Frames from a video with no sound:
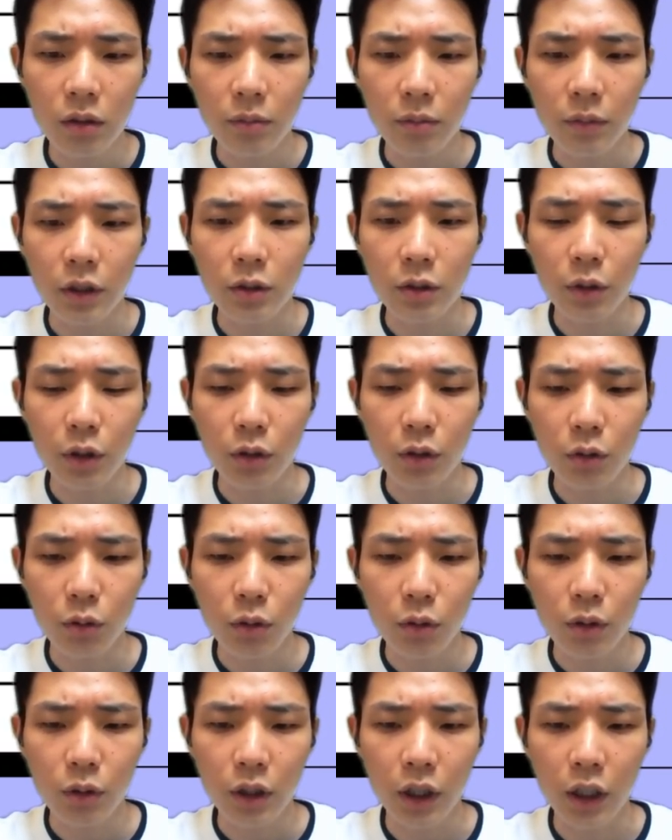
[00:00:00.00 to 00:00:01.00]

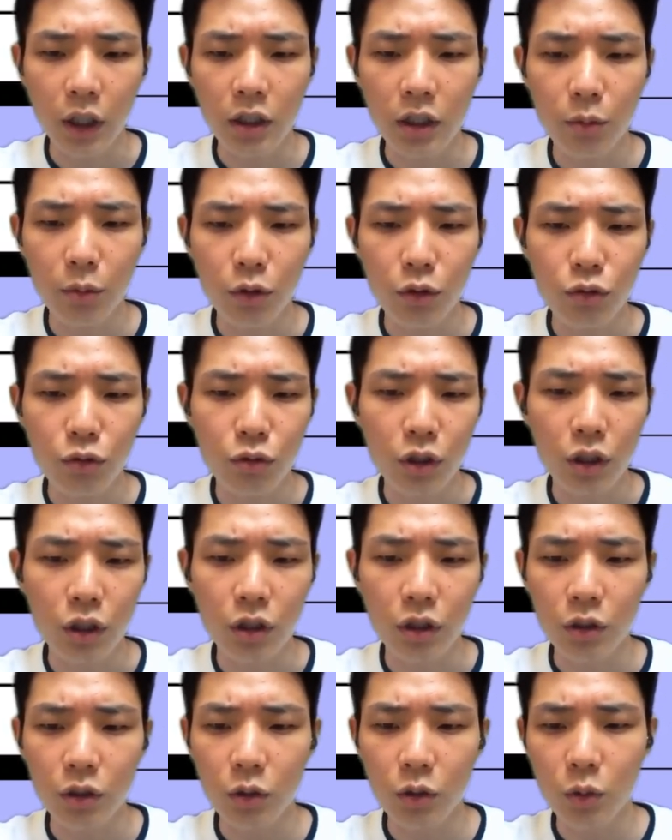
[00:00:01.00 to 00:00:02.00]
마지막으로 객체
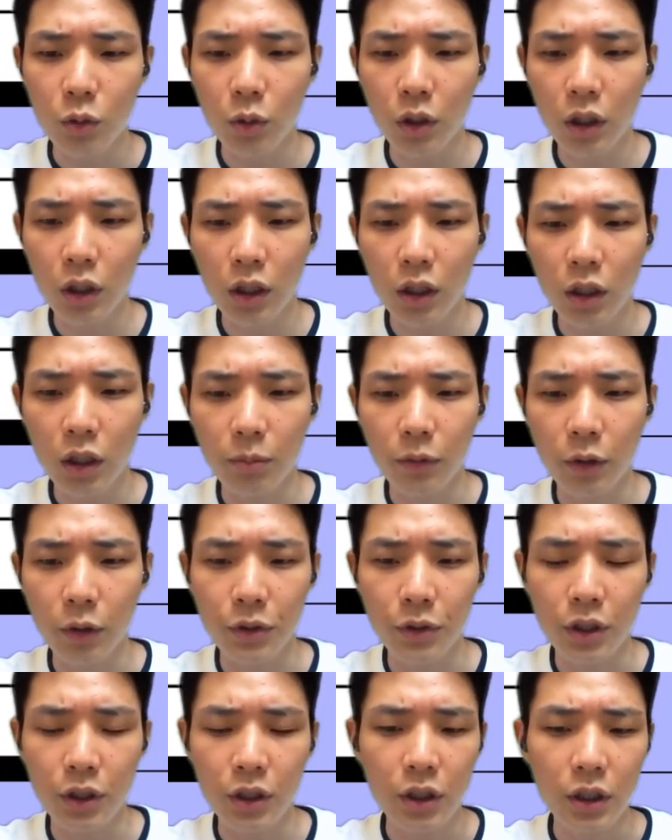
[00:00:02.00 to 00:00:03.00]
변수는 초기값
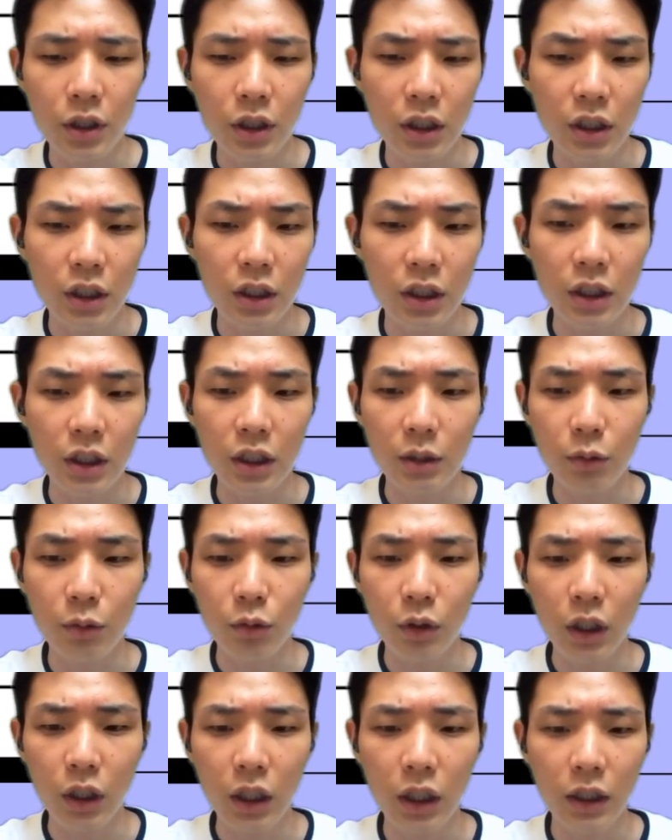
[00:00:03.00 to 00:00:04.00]
없이
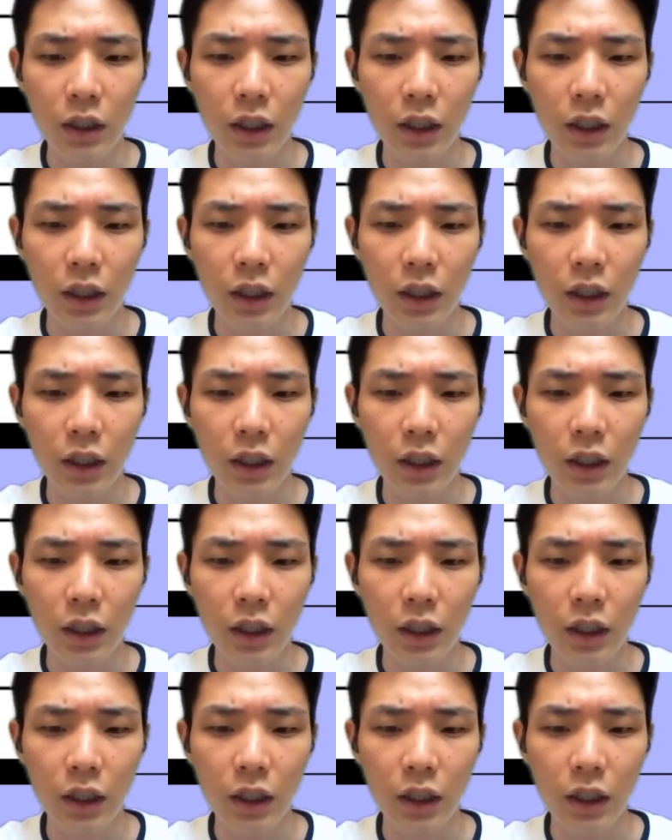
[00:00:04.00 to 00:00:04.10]
이름과